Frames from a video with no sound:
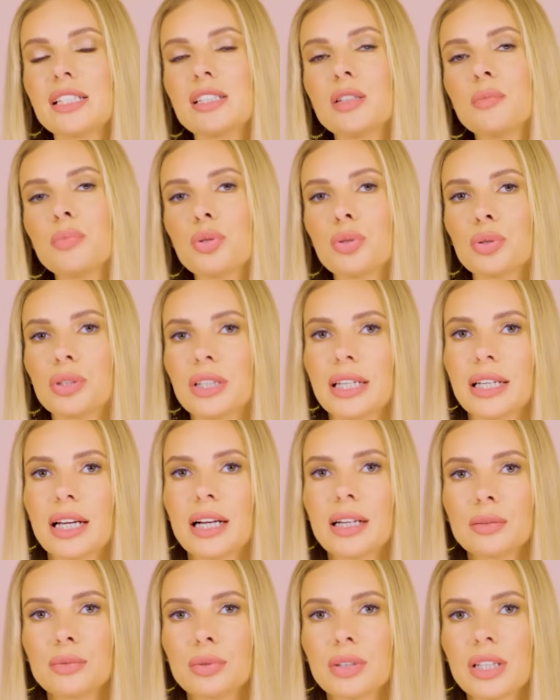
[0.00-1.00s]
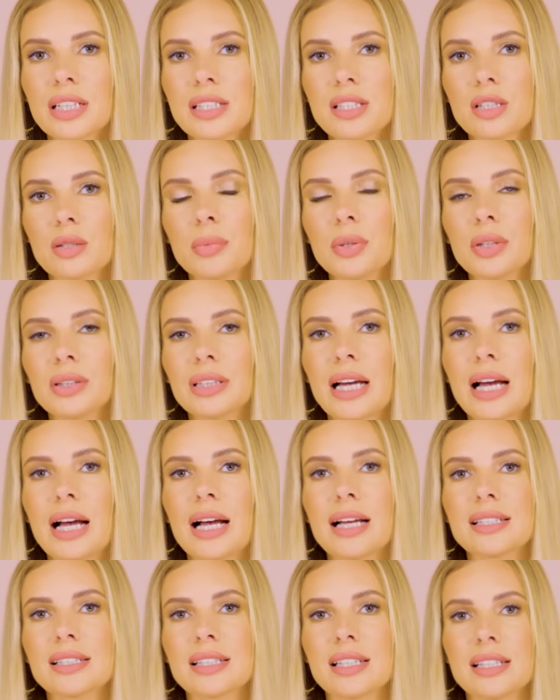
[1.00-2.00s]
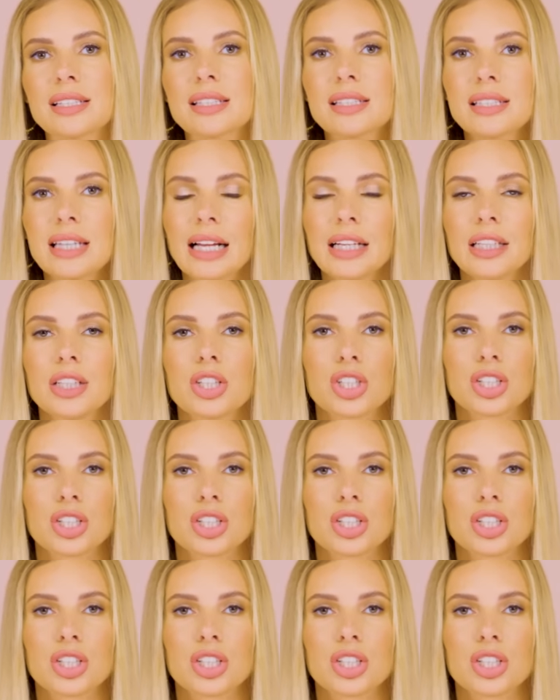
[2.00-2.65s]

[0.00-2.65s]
Jest to biżuteria, która jest robiona ze stali